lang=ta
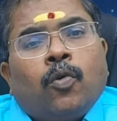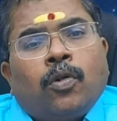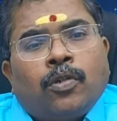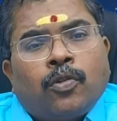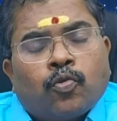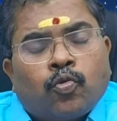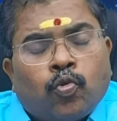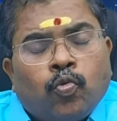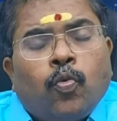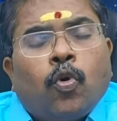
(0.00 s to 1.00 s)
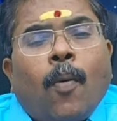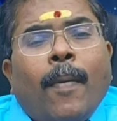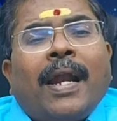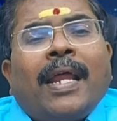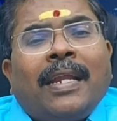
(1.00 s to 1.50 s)
ஒரு
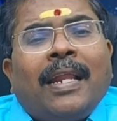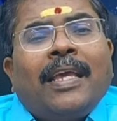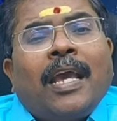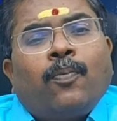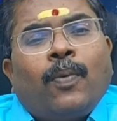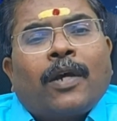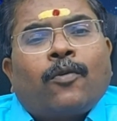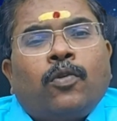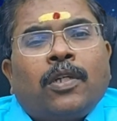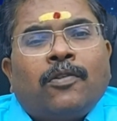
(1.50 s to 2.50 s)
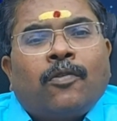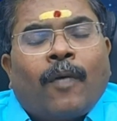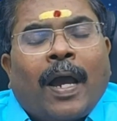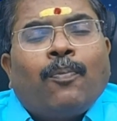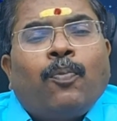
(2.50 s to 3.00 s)
சுமூகமான நிலை ஏற்படக்கூடிய ஒரு
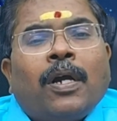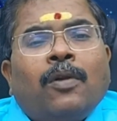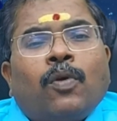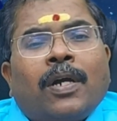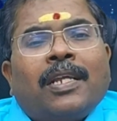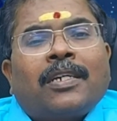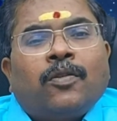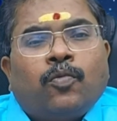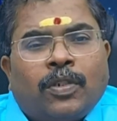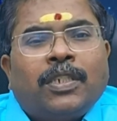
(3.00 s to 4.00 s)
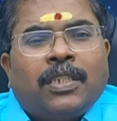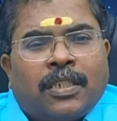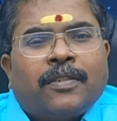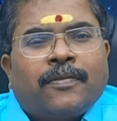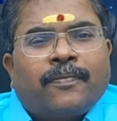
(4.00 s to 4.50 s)
வாய்ப்புகள் உங்களுக்கு
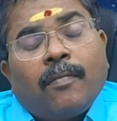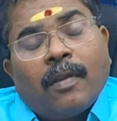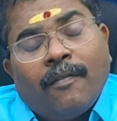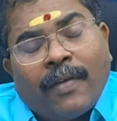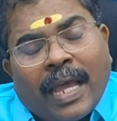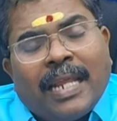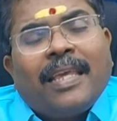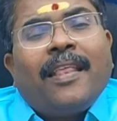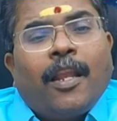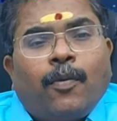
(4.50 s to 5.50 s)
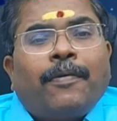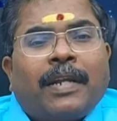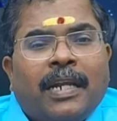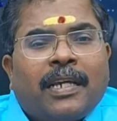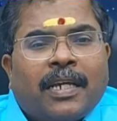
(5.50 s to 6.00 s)
உண்டு வேலைக்கு
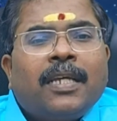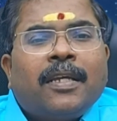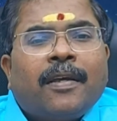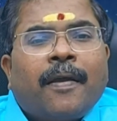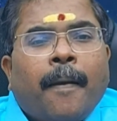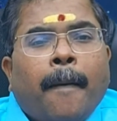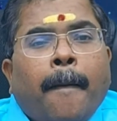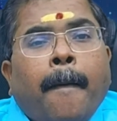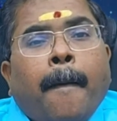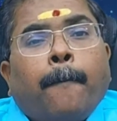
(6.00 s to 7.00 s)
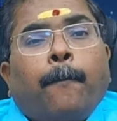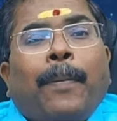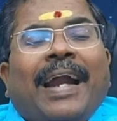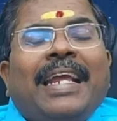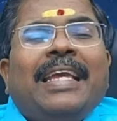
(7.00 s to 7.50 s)
செல்பவர்களுக்கு
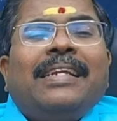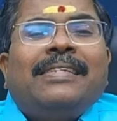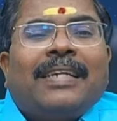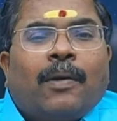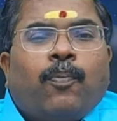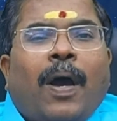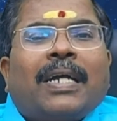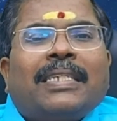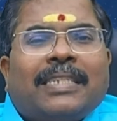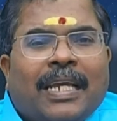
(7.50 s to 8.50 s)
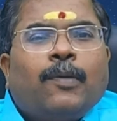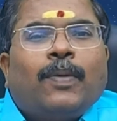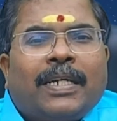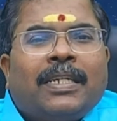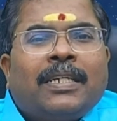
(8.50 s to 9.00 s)
பணியில் சிறப்பாக
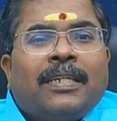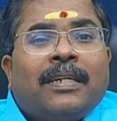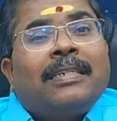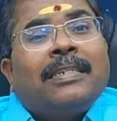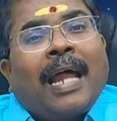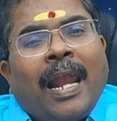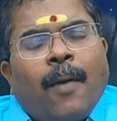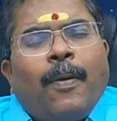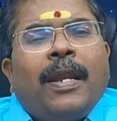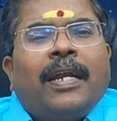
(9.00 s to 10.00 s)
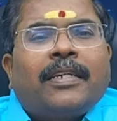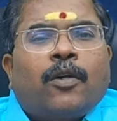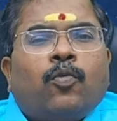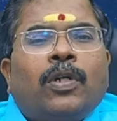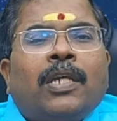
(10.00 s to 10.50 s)
செயல்பட்டு நல்ல பேர்
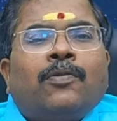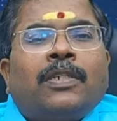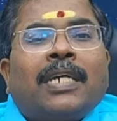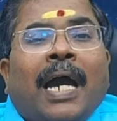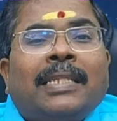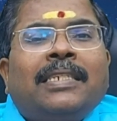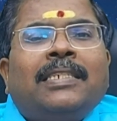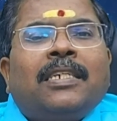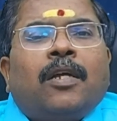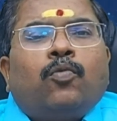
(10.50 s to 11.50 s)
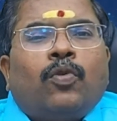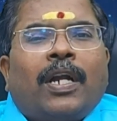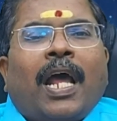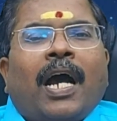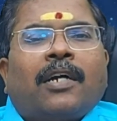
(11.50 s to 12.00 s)
எடுக்கக்கூடிய ஒரு அதிர்ஷ்டங்கள்
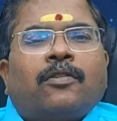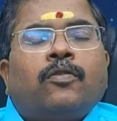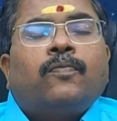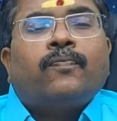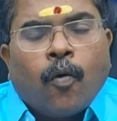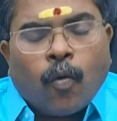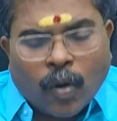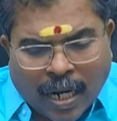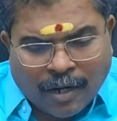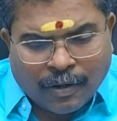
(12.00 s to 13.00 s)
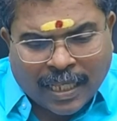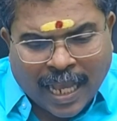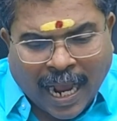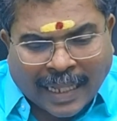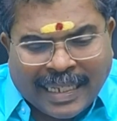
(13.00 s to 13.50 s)
உண்டாகும் உங்களுடைய
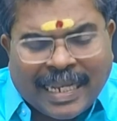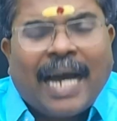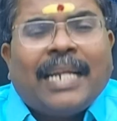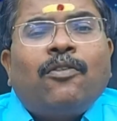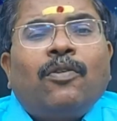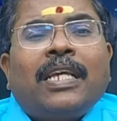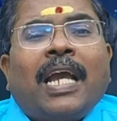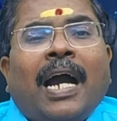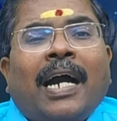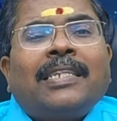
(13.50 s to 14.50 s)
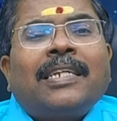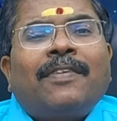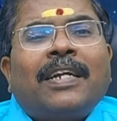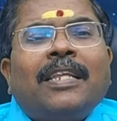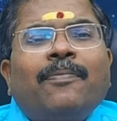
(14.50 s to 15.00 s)
அதிகாரிகளுடைய
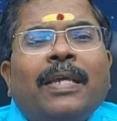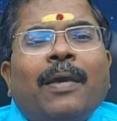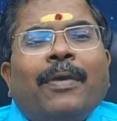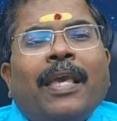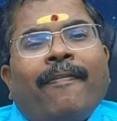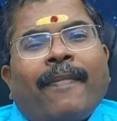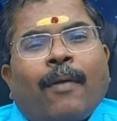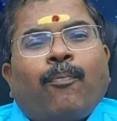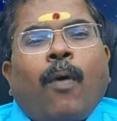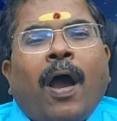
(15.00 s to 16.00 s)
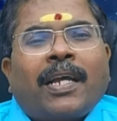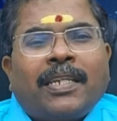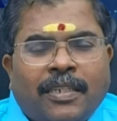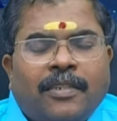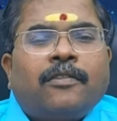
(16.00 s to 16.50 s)
ஆதரவானது மிக மிக சிறப்பாக
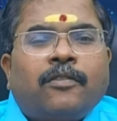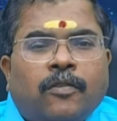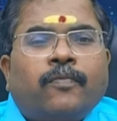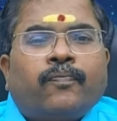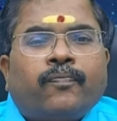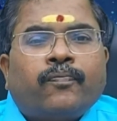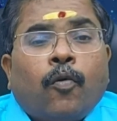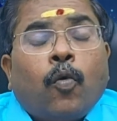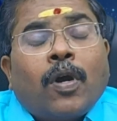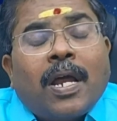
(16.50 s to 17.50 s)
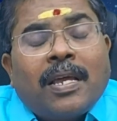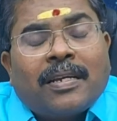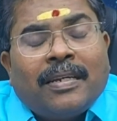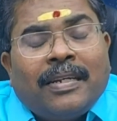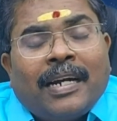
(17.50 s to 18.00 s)
இருக்கும்
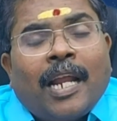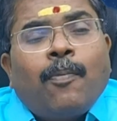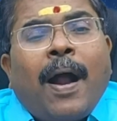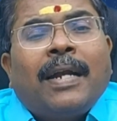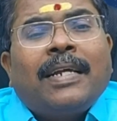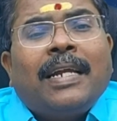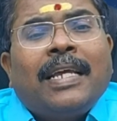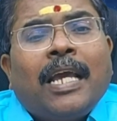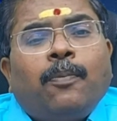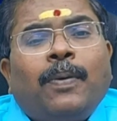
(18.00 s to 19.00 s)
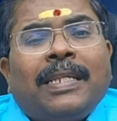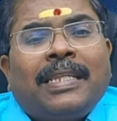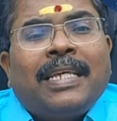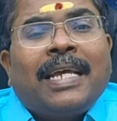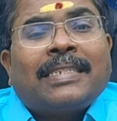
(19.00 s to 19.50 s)
உங்களுக்கு இடர்பாடுகளை
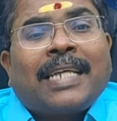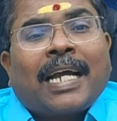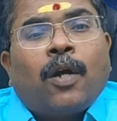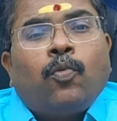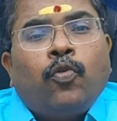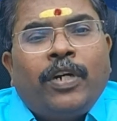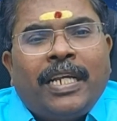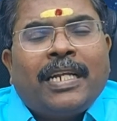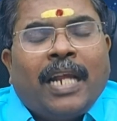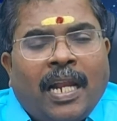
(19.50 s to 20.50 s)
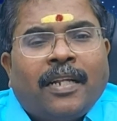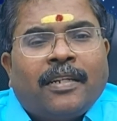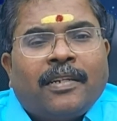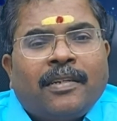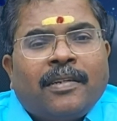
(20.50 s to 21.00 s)
ஏற்படுத்திய சக ஊழியர்கள்
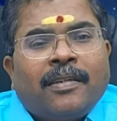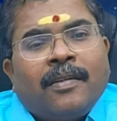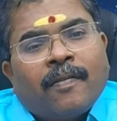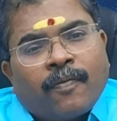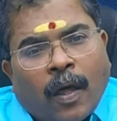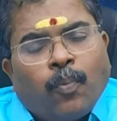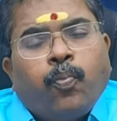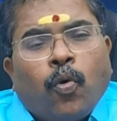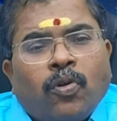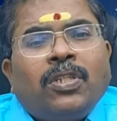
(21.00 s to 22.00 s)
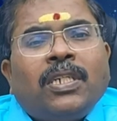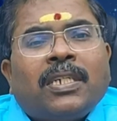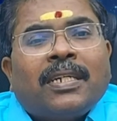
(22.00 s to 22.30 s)
தற்போது